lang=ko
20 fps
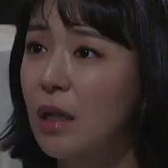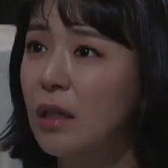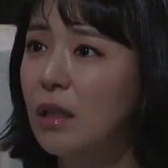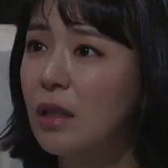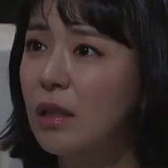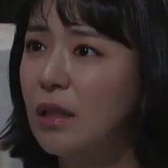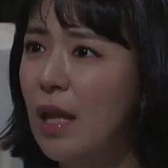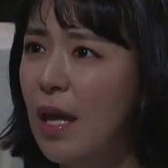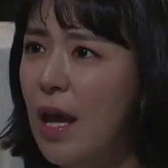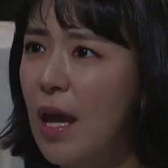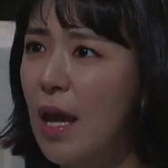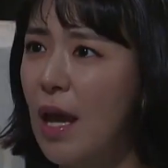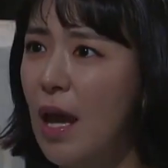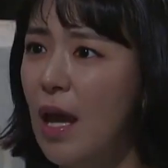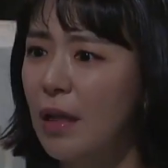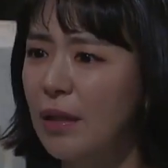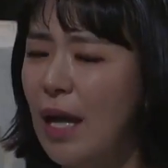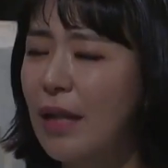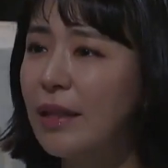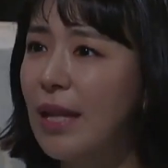
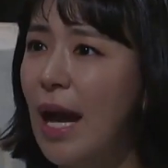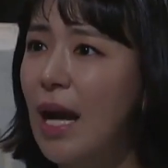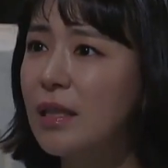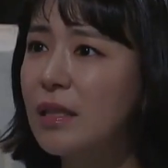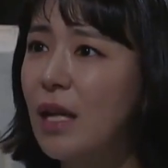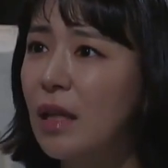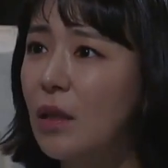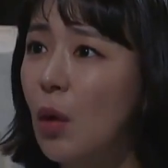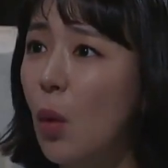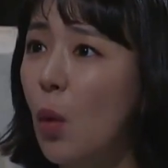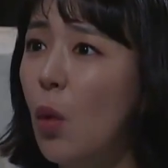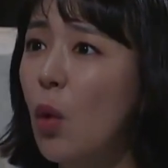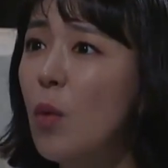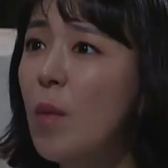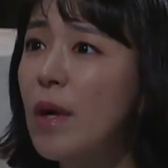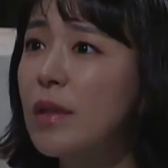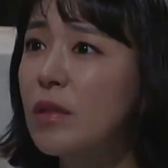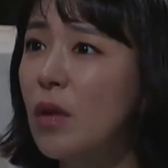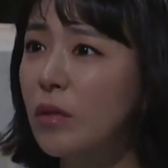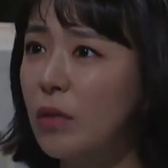그때 난 당신한테
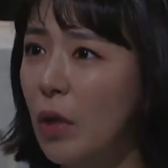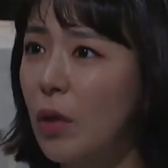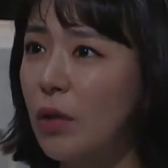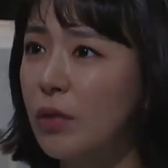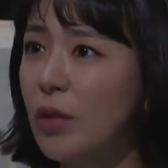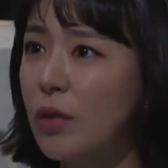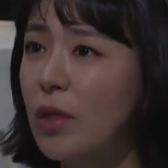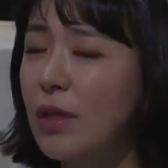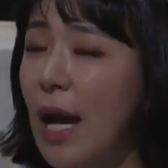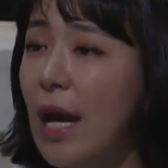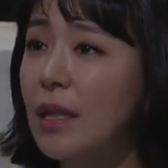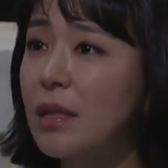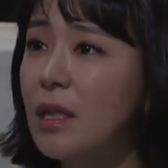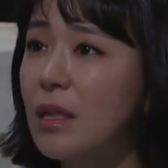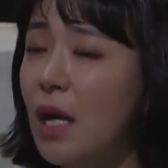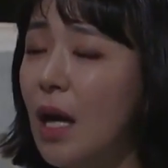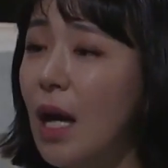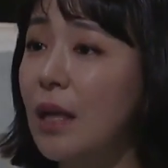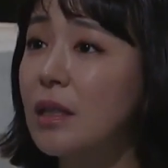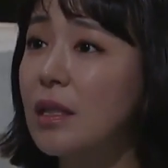5만정 떨어져서
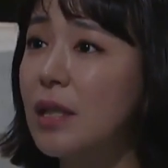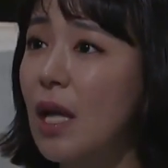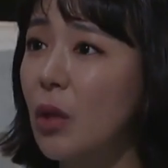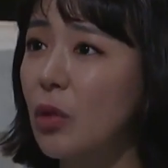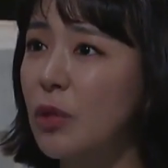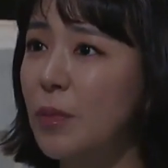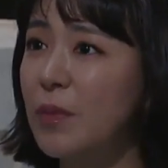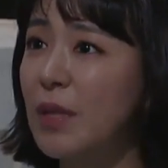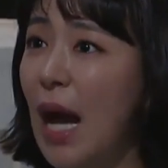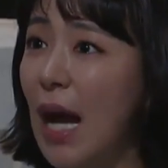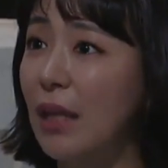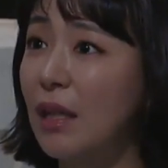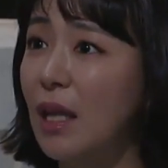당신이랑 같이 살고 싶지